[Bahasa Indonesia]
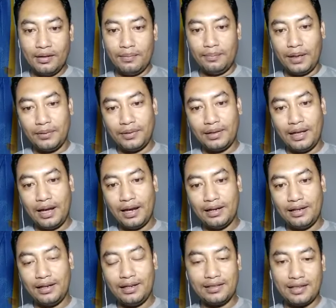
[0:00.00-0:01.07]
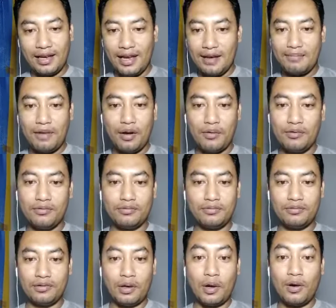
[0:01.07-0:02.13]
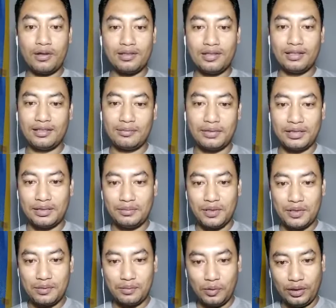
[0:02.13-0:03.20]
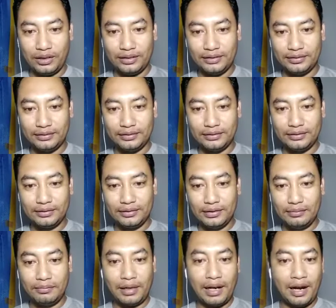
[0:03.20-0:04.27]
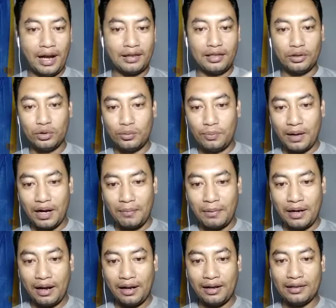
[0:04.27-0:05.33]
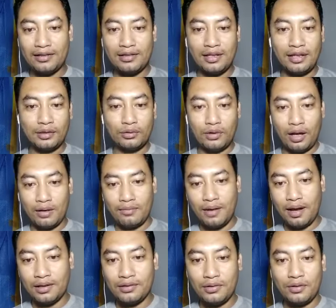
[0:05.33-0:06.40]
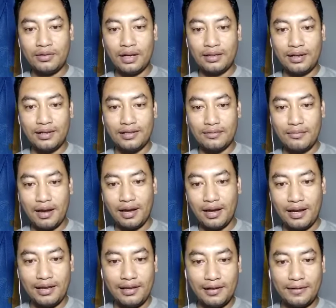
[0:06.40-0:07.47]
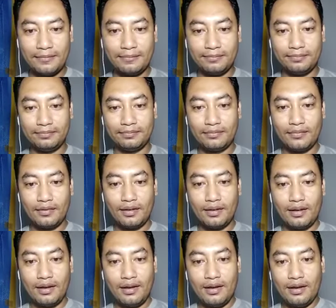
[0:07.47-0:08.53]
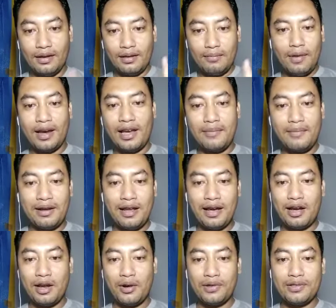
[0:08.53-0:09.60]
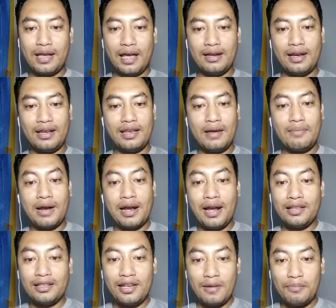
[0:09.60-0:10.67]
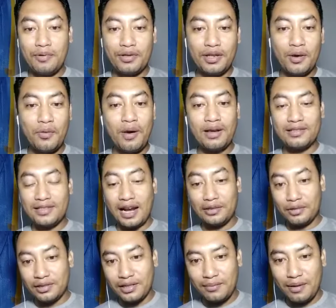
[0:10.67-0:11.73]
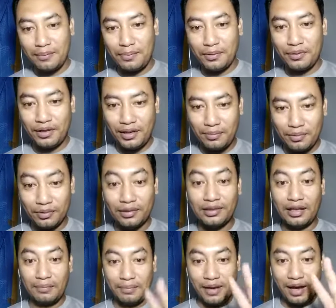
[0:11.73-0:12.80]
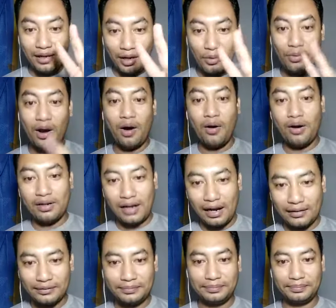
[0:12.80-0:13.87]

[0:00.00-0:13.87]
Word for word: Pak Wilahardi, saya mau closing teman-teman semua. Mereka tentu pada pedagang kecil, tukang bakso, dan lain sebagainya Bagaimana kalau seandainya mereka tidak punya uang 150 ribu tetapi ada dua orang